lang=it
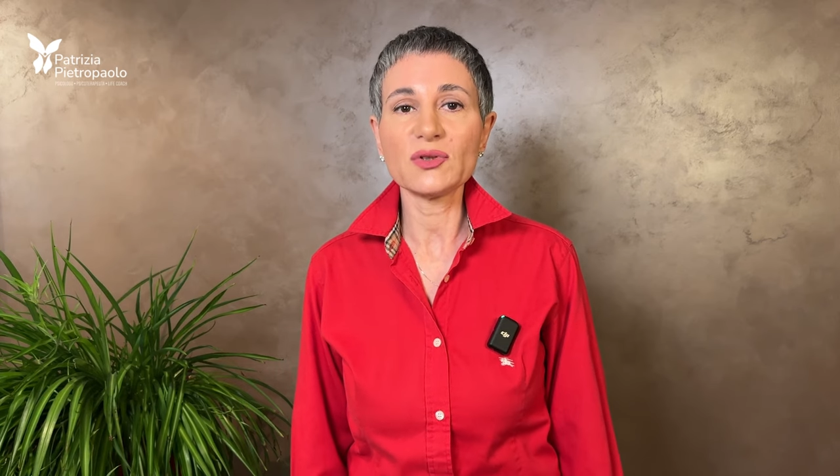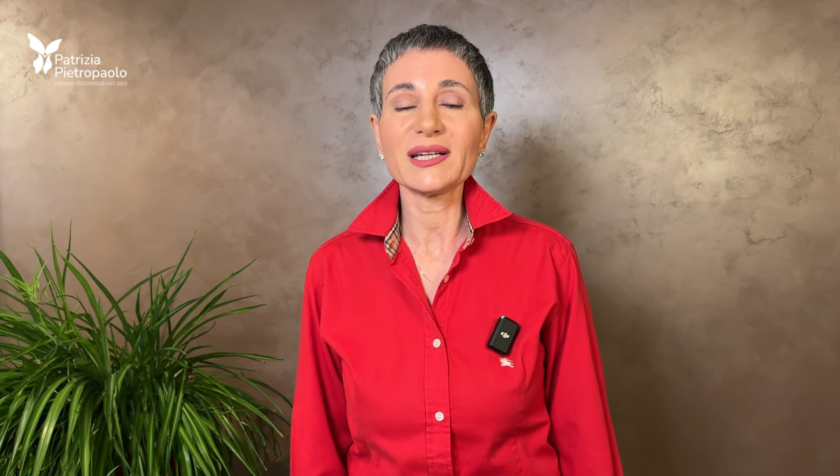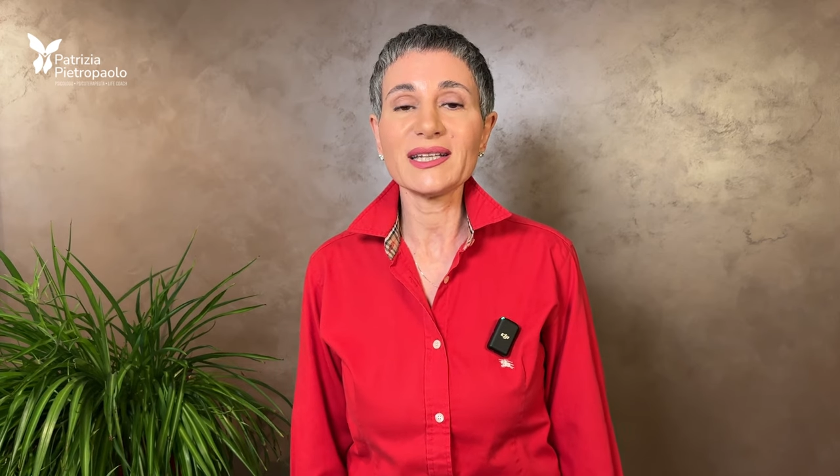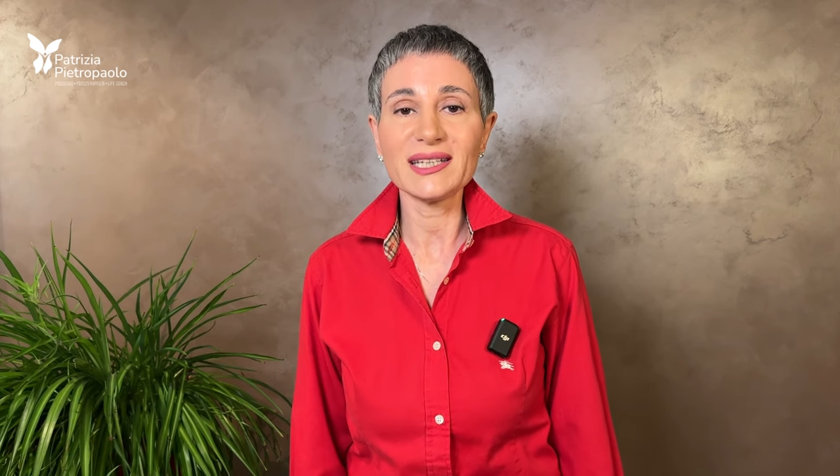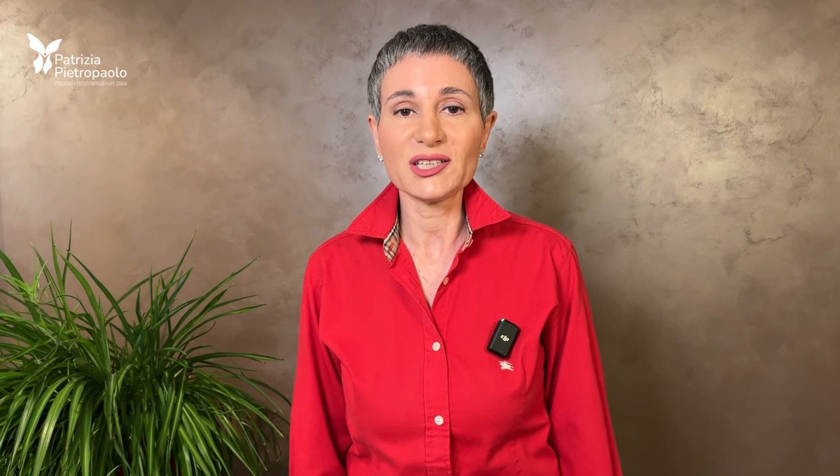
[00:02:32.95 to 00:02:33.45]

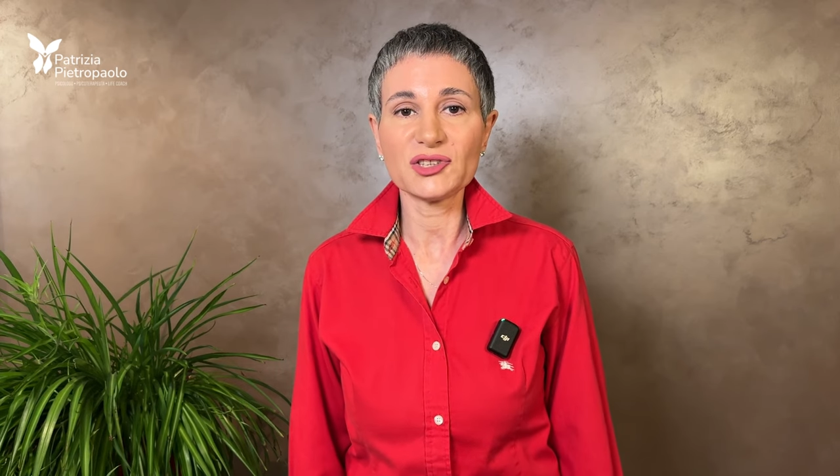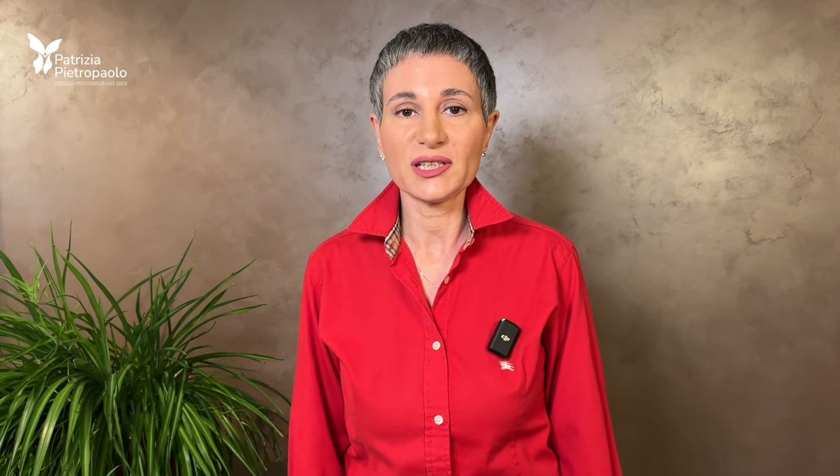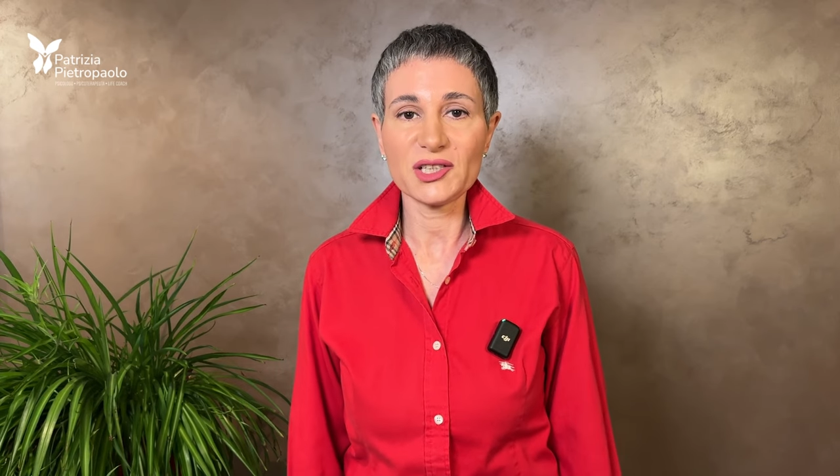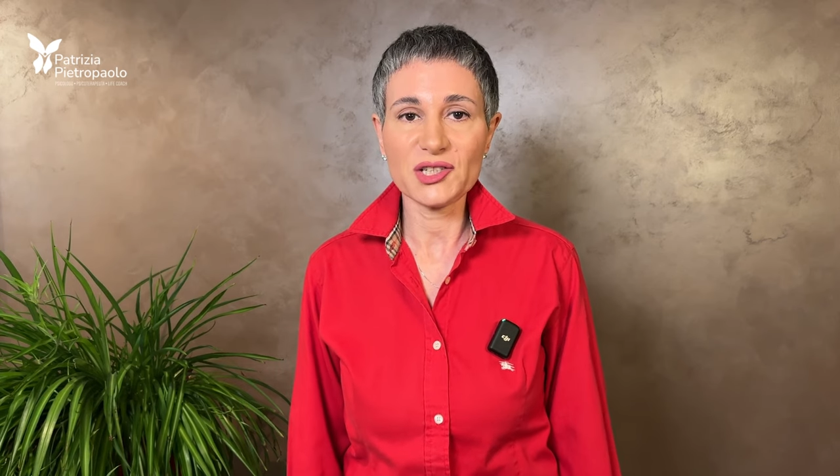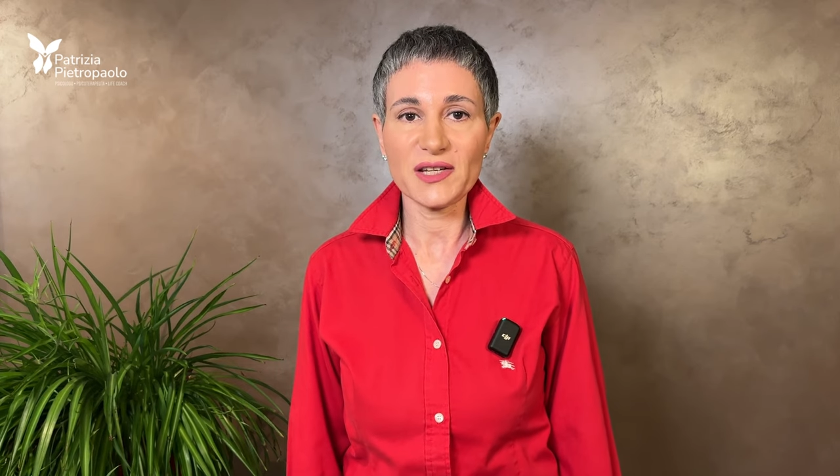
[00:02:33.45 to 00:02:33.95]
che riesce a
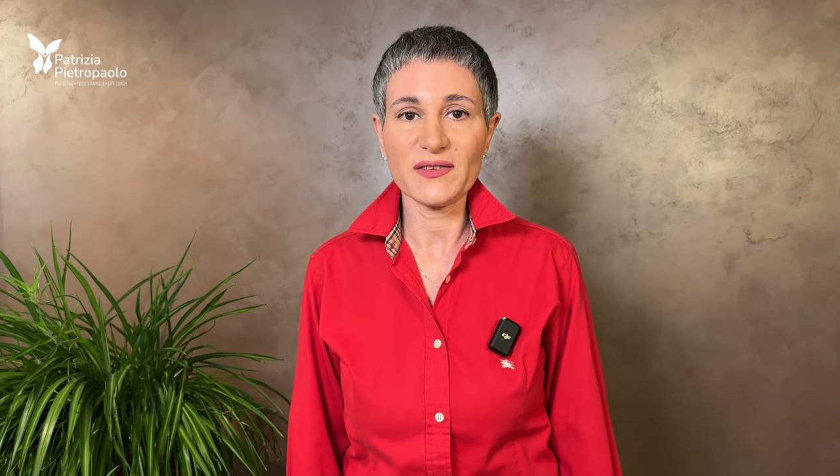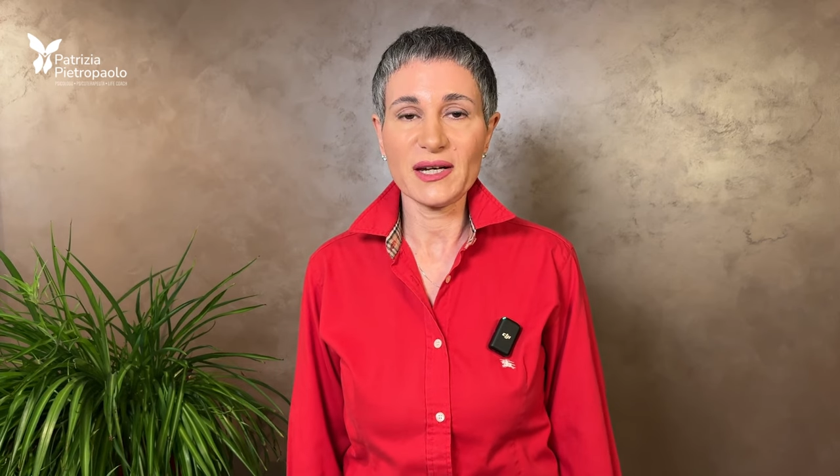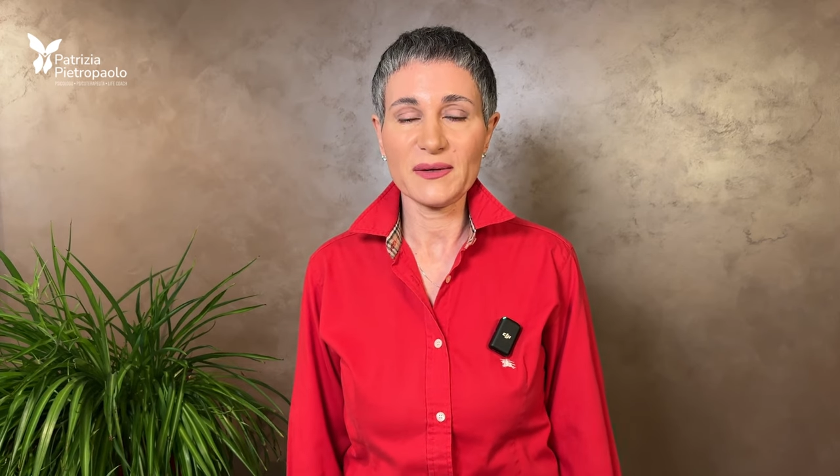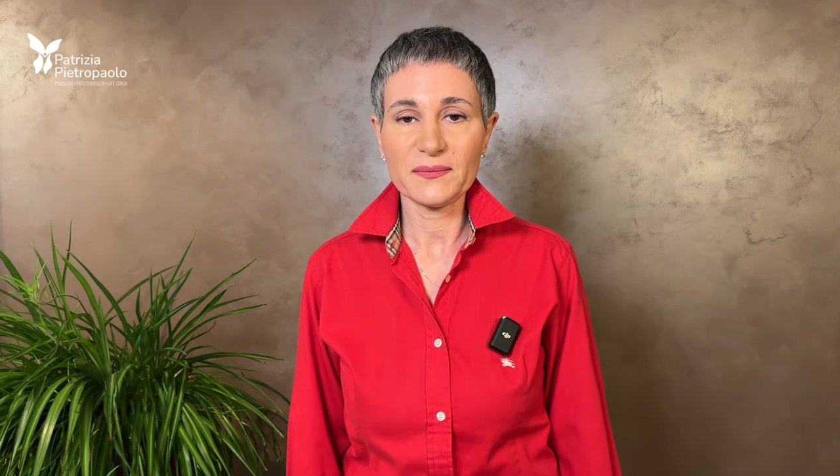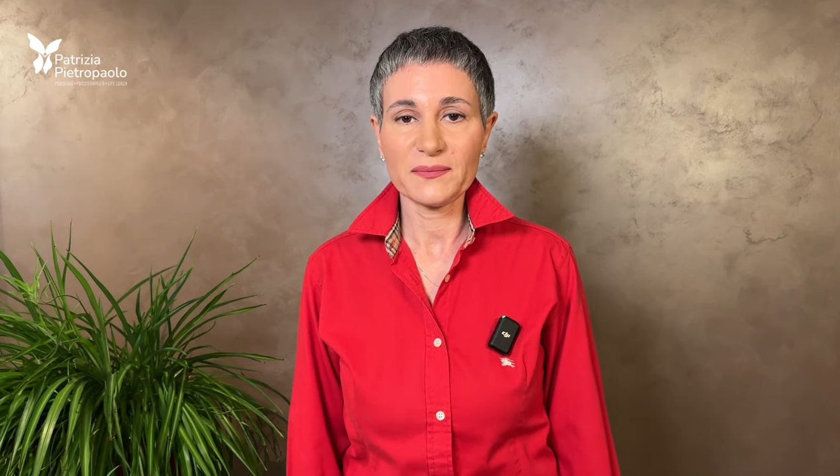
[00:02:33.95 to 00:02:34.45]
ricevere